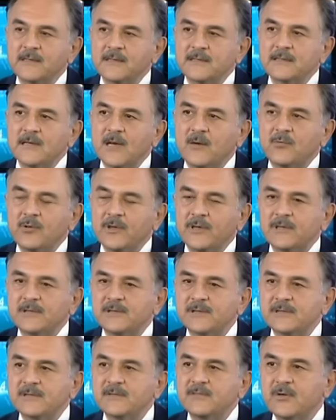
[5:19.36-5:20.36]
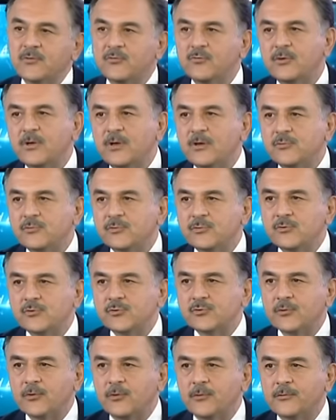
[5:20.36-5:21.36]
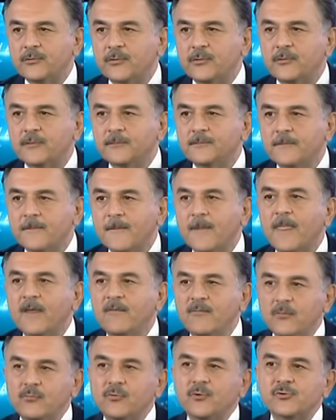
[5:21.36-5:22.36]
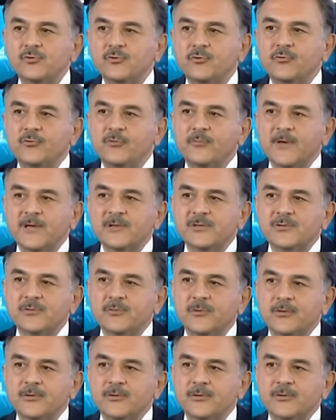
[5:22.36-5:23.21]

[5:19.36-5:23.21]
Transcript: İstanbul ikincisi ve Türkiye üçüncüsü oldu. Evet ve bunu sürdürmek istiyoruz.